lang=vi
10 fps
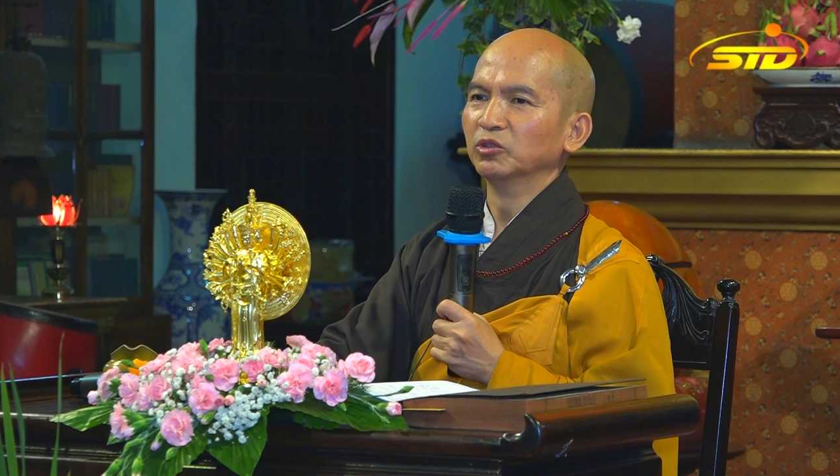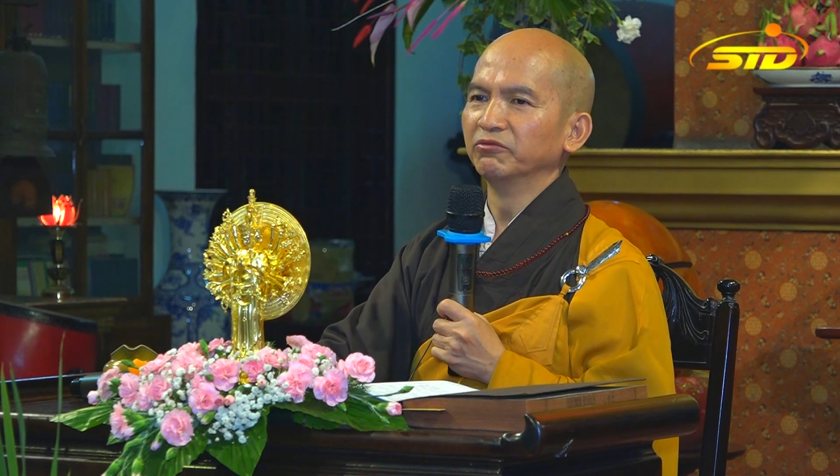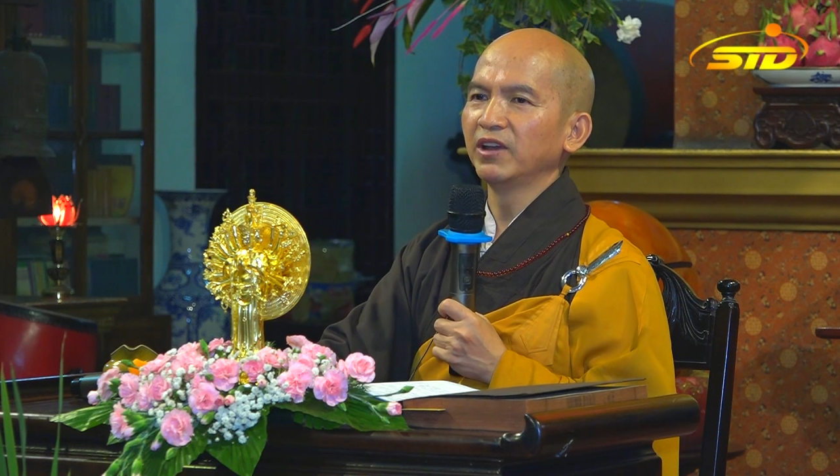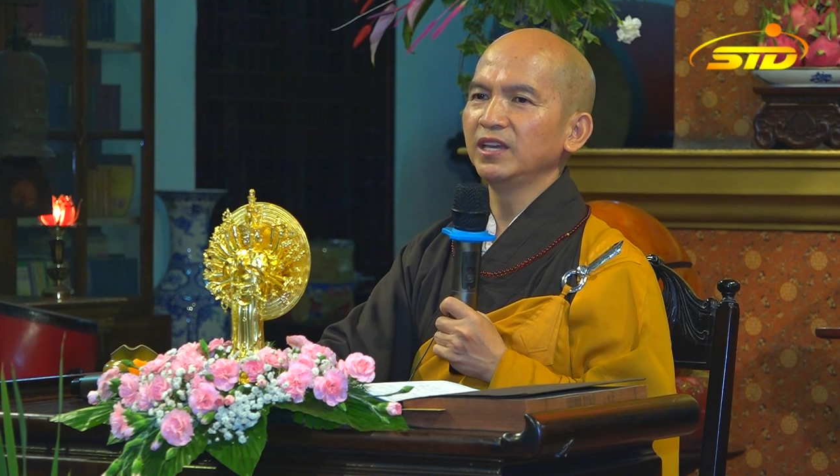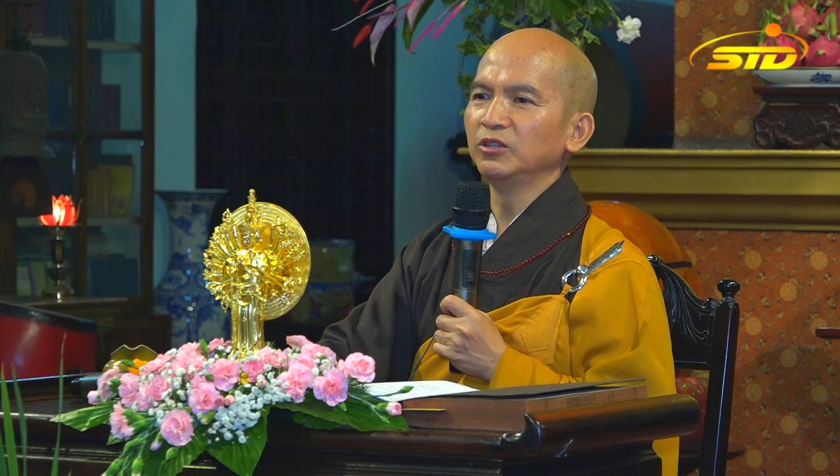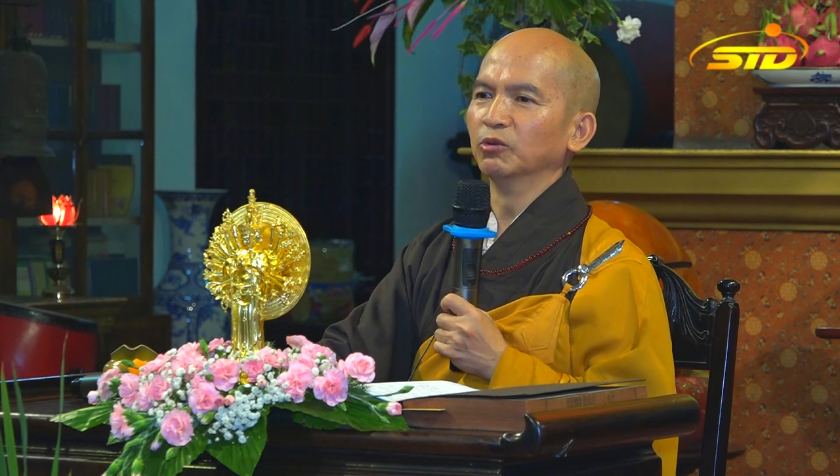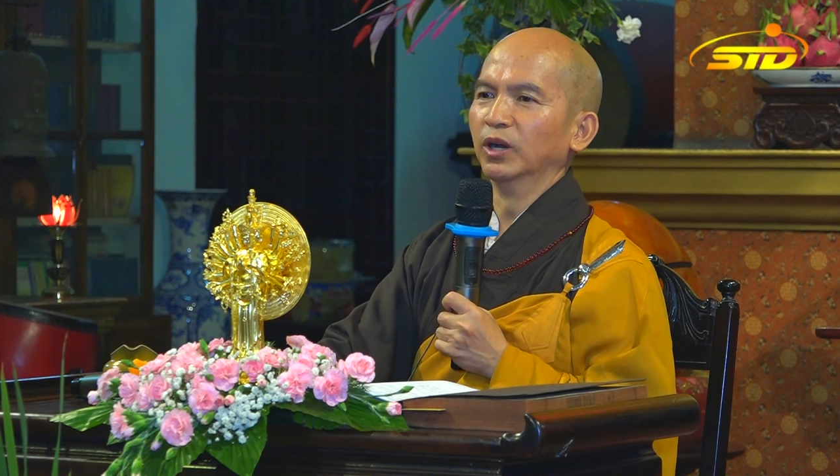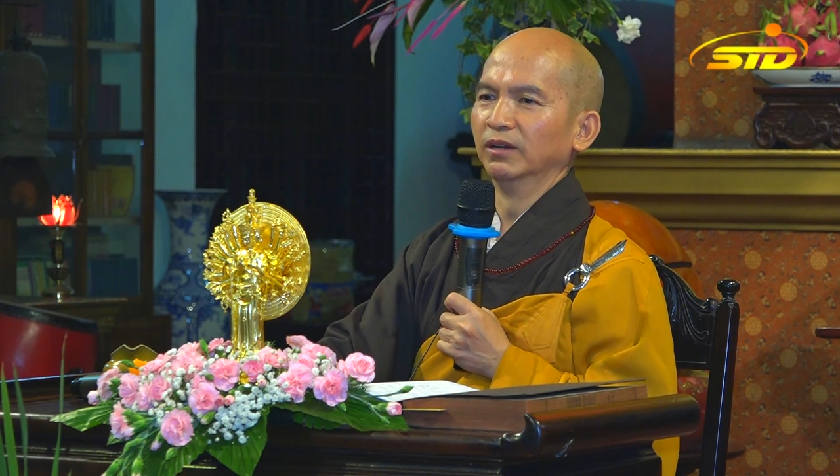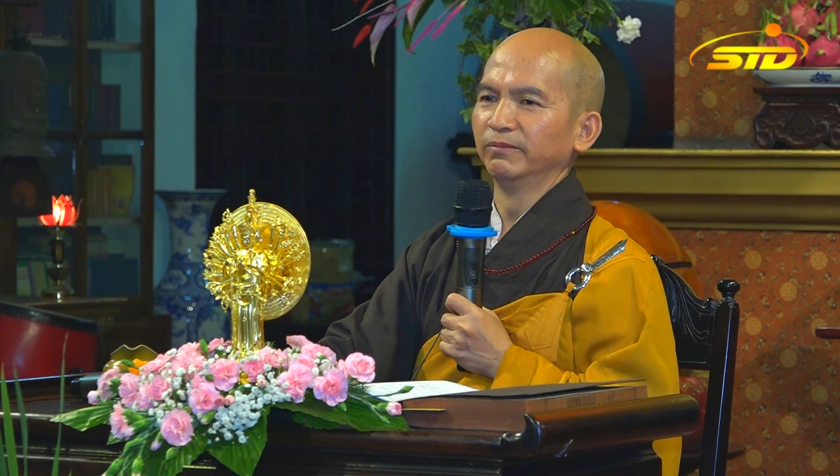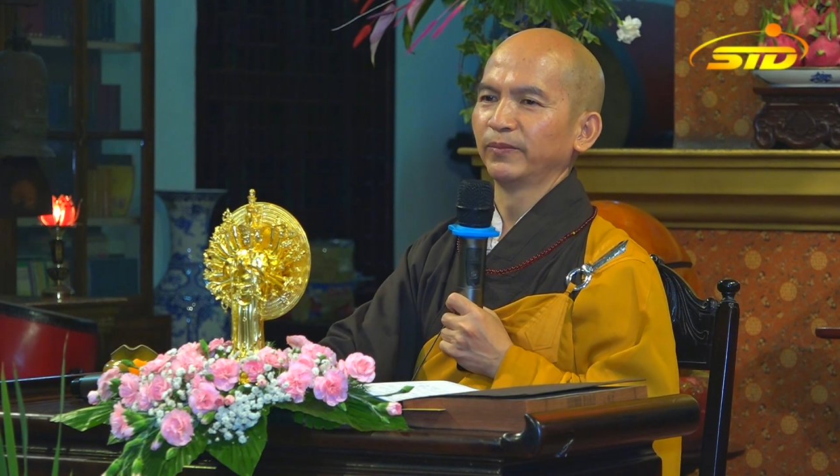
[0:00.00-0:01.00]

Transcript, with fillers: vây chùa.